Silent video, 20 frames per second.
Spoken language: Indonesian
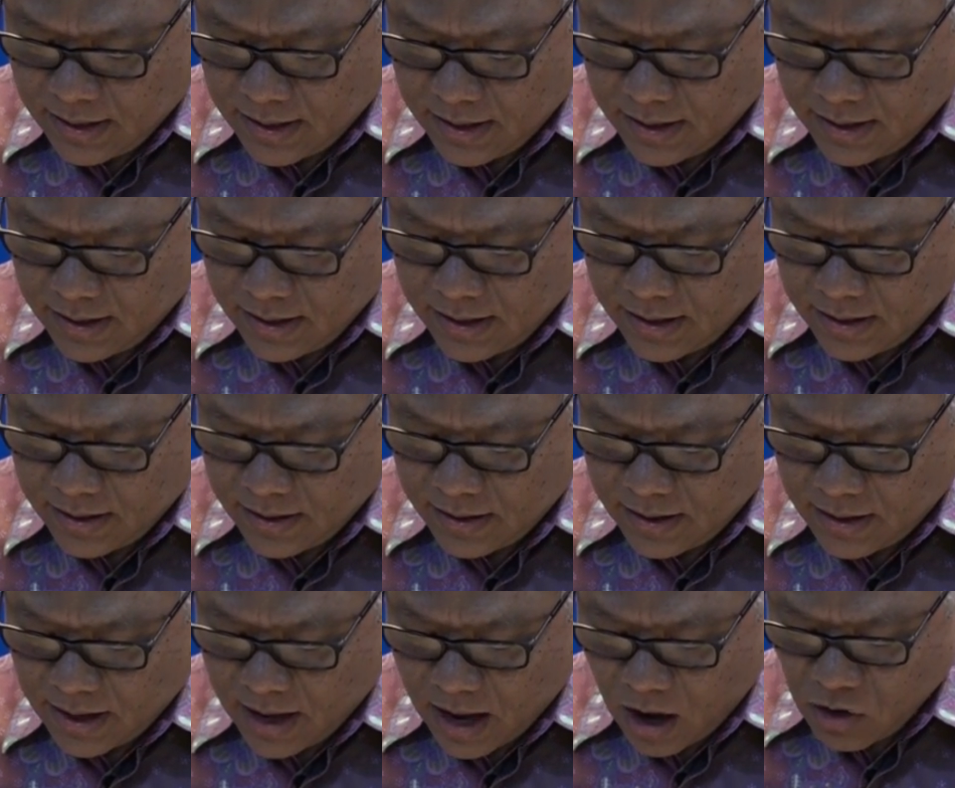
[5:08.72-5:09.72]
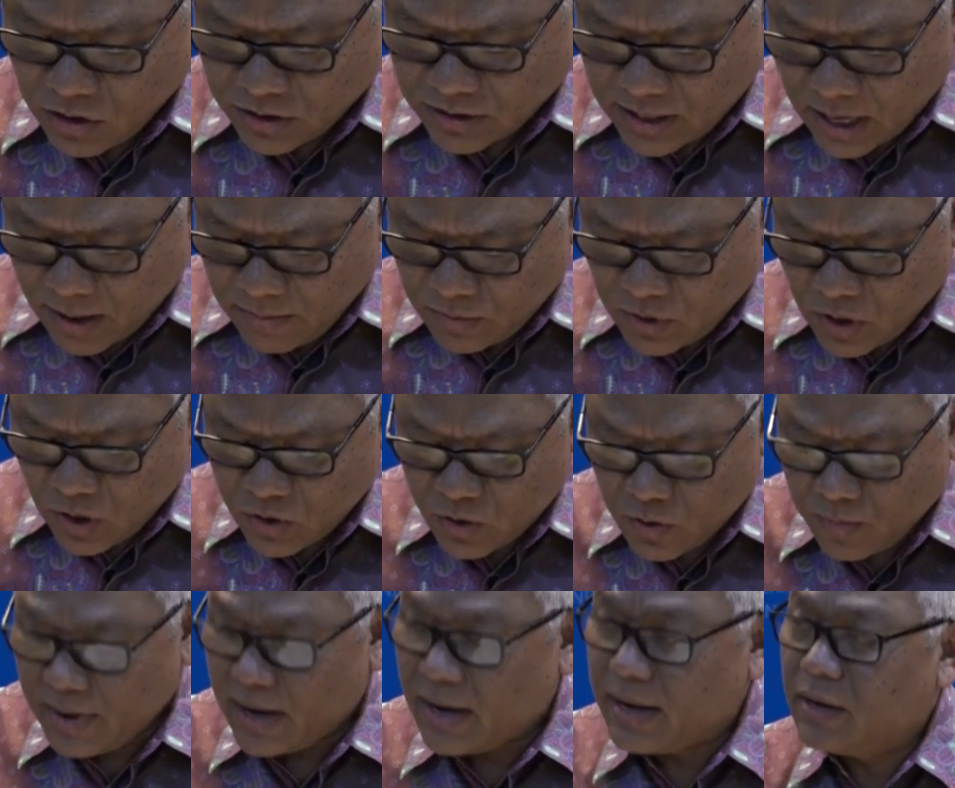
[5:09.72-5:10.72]
Eh, outcome
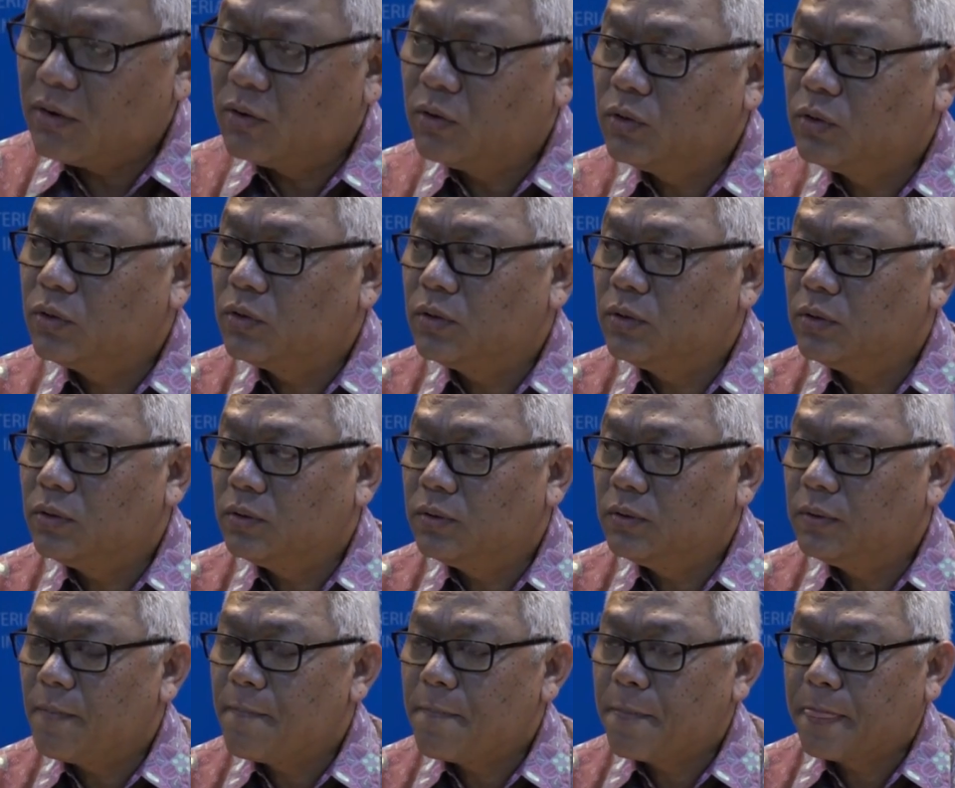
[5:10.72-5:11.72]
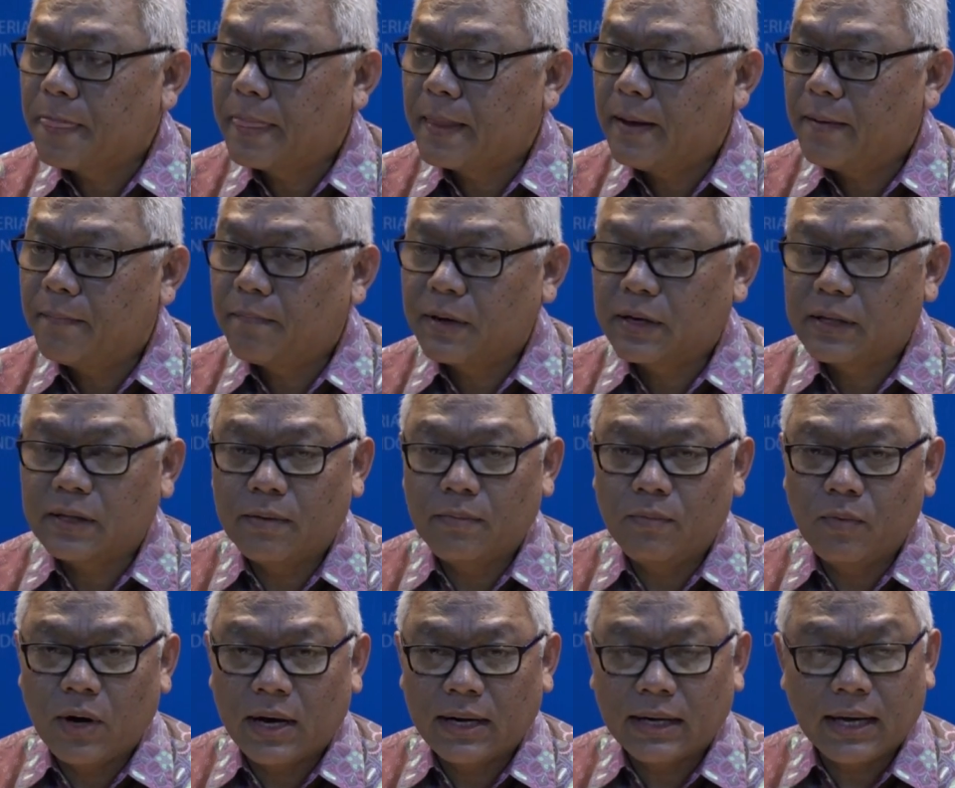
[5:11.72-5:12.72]
dokumen untuk
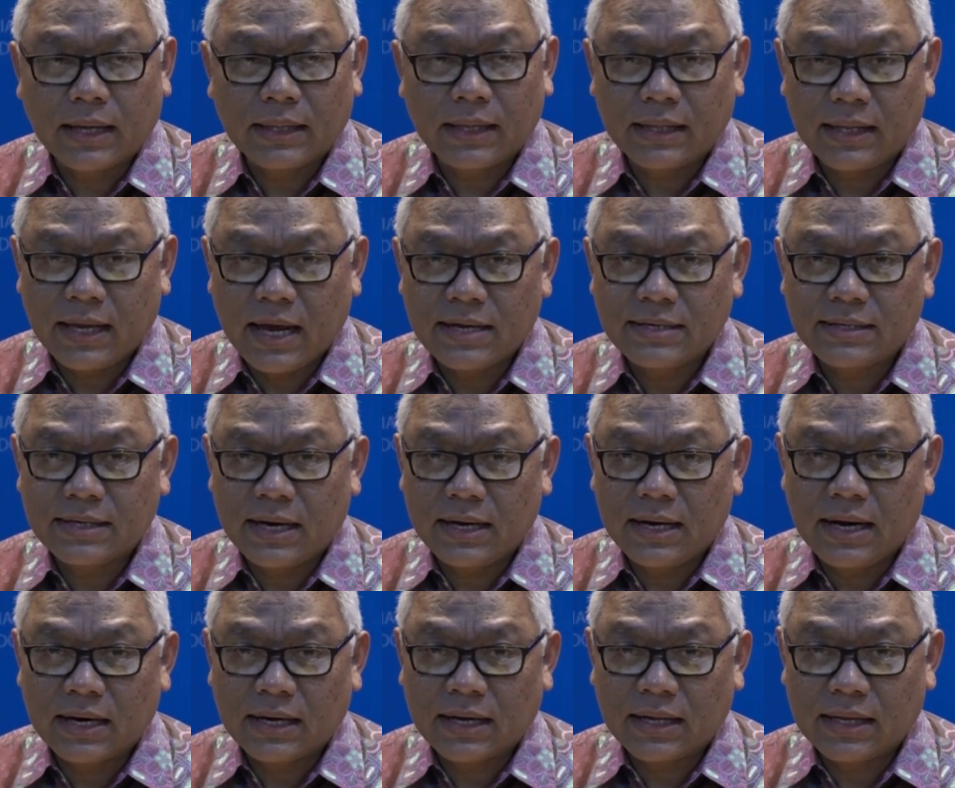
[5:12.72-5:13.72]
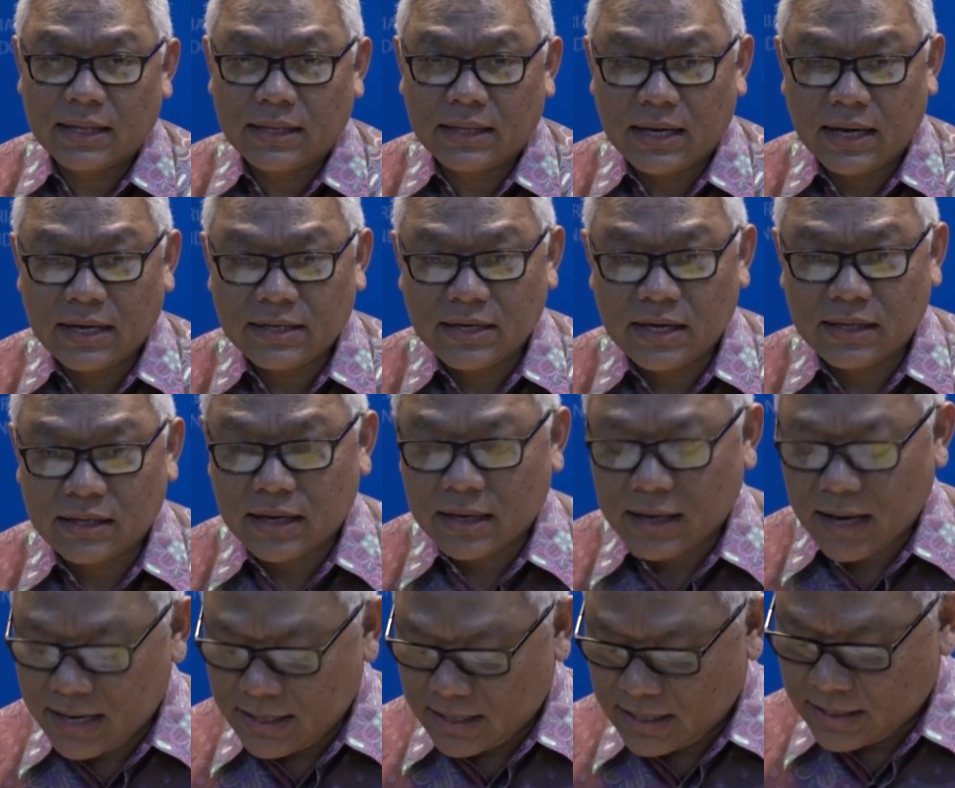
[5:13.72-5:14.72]
pertemuan KTT ASEAN dan KTT ASEAN
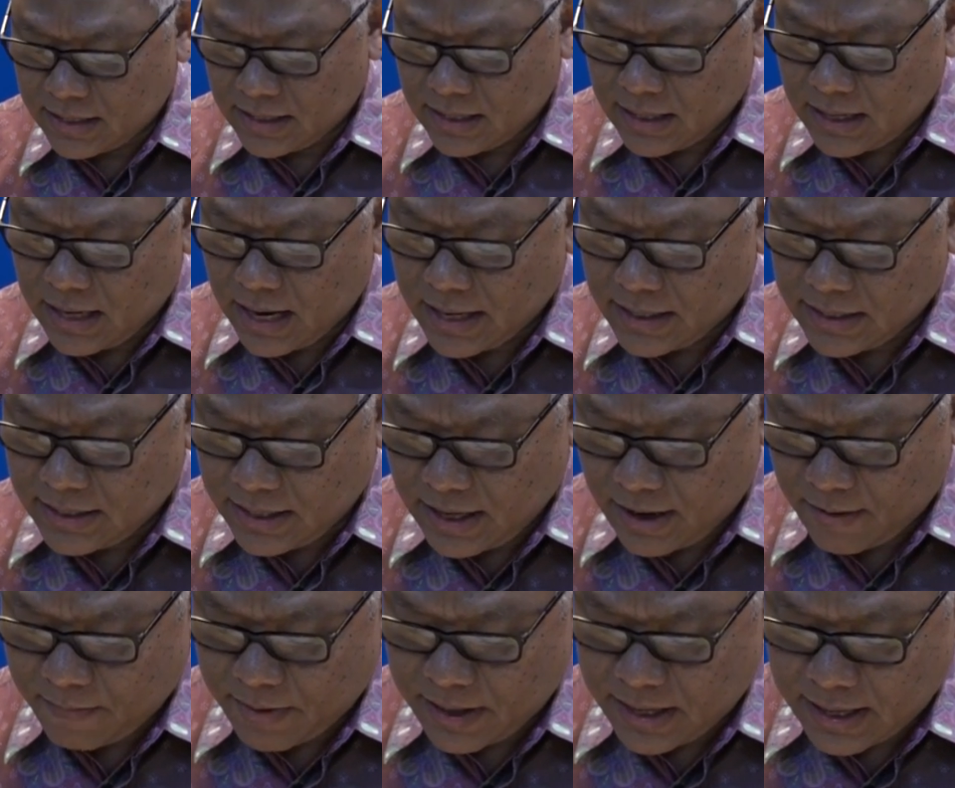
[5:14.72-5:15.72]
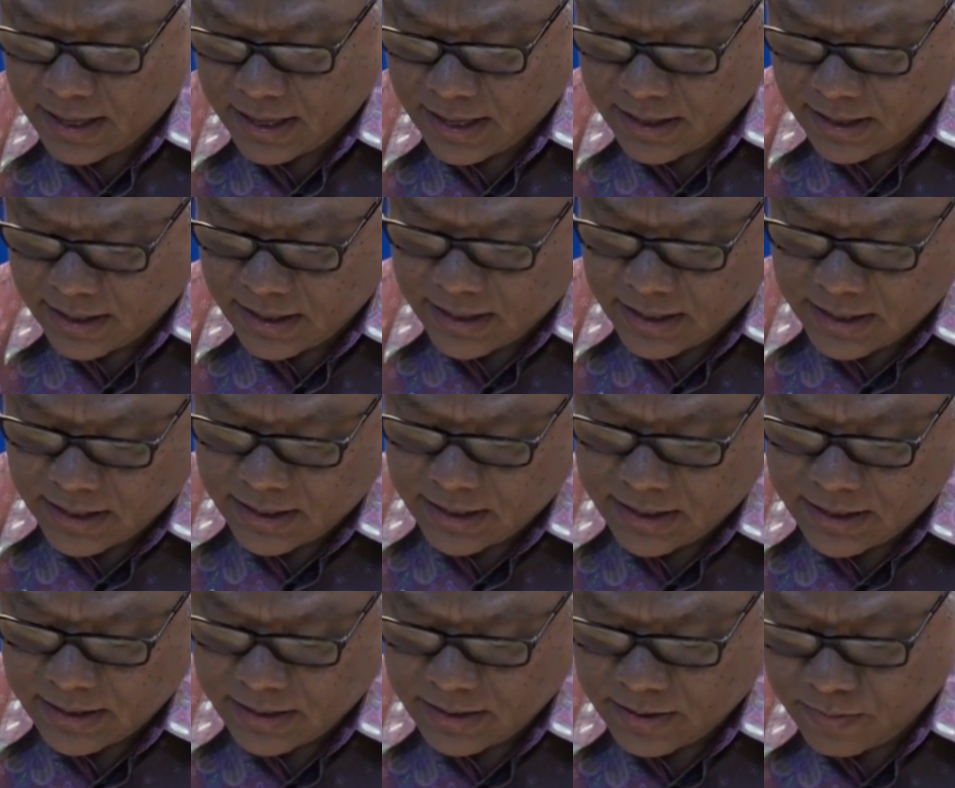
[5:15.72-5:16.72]
terkait lainnya pada
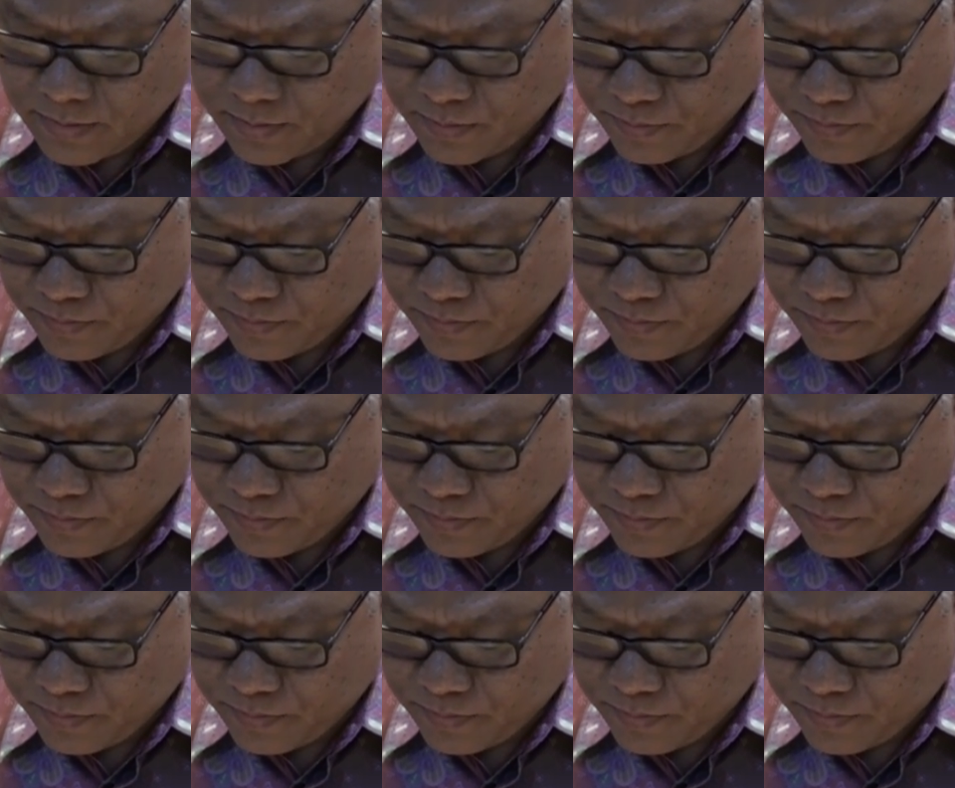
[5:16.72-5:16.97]
eh,